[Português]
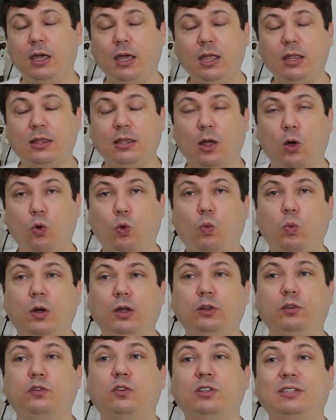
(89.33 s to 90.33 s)
Então,
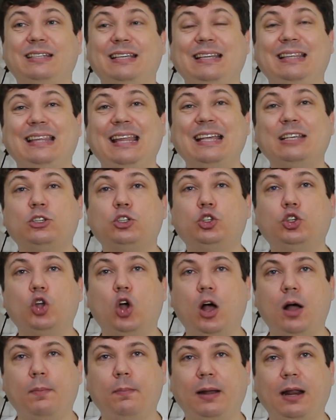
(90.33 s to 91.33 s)
quando você
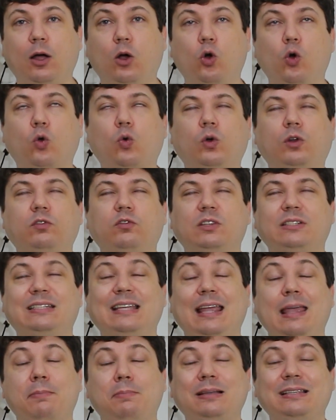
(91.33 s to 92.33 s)
desdobra ou quando
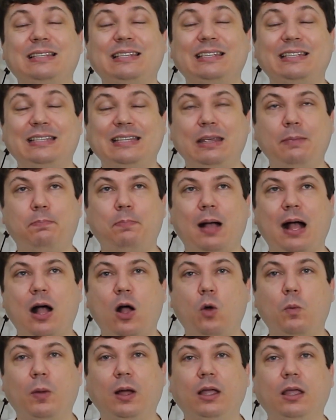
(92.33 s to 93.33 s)
você emancipa a
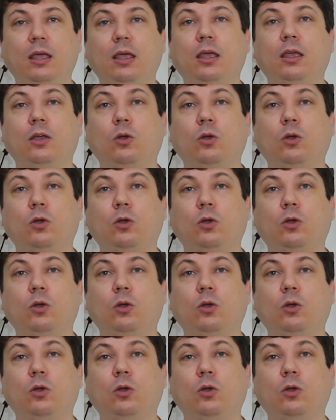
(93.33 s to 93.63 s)
alma,